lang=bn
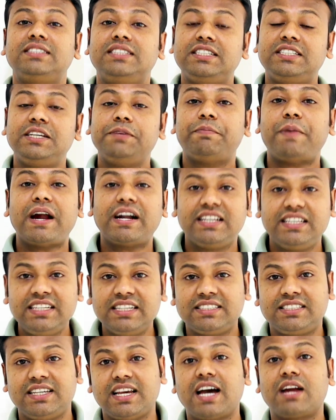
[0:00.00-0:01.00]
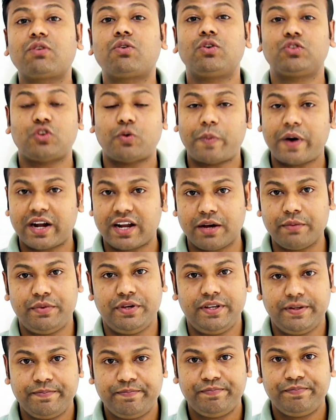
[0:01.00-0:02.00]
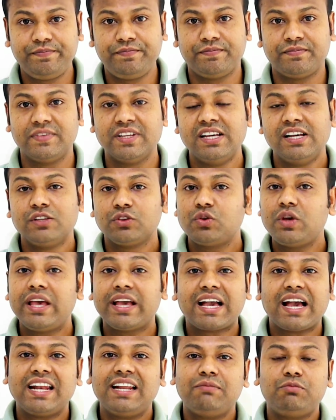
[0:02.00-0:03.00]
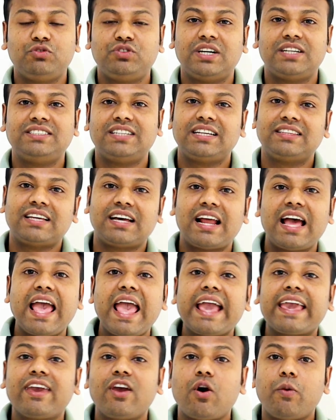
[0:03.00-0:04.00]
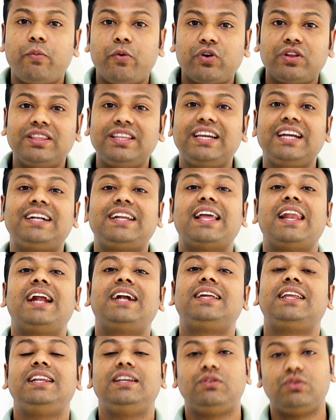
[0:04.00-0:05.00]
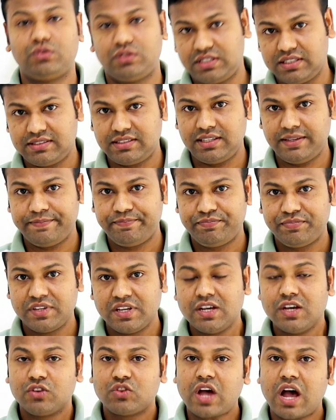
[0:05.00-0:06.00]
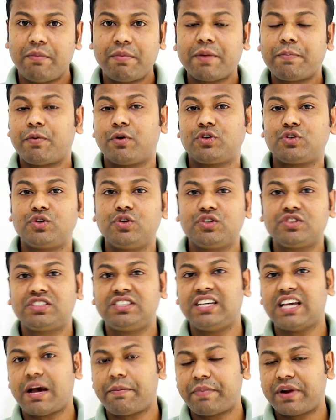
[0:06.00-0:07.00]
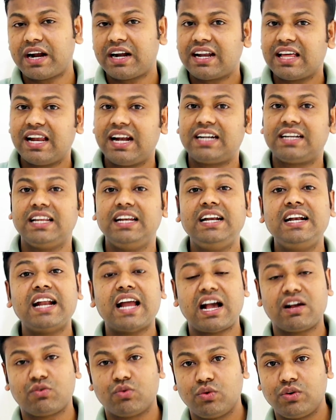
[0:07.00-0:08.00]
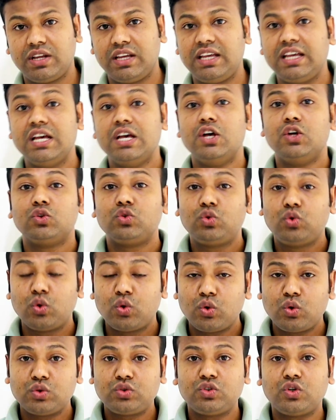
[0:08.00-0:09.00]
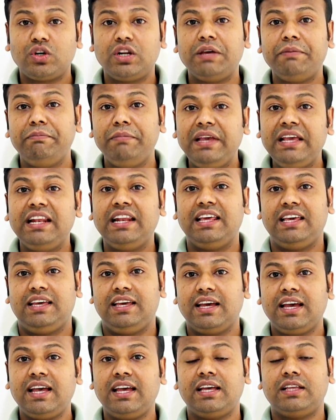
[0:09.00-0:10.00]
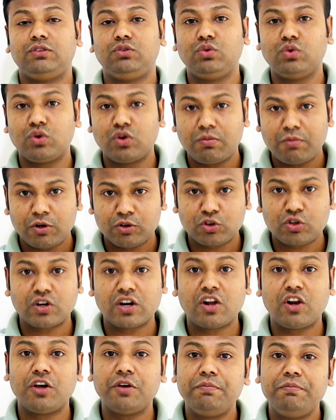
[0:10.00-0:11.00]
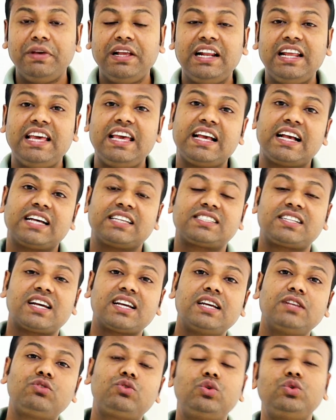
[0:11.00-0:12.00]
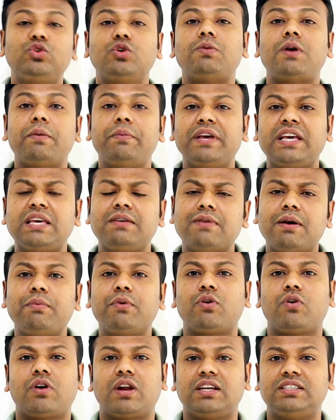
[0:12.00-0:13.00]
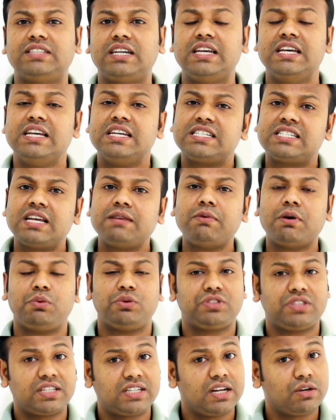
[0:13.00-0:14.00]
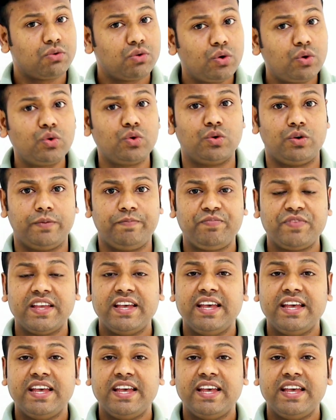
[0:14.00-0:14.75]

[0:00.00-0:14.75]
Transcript: চিঠি পাঠিয়েছে আর কত পাঠাবে হুম তো এখানে বোঝা যায় তারা একে অপরের দিকে ঠেলাঠেলি করতেছে তো আমার প্রশ্ন হচ্ছে আপনারা ঠেলাঠেলি না করে দুজনে মিলে হ্যাঁ দোনো মন্ত্রণালয় মিলে এই কাজটাকে দ্রুতভাবে কিভাবে করা যায় সেই ব্যবস্থাটা করুন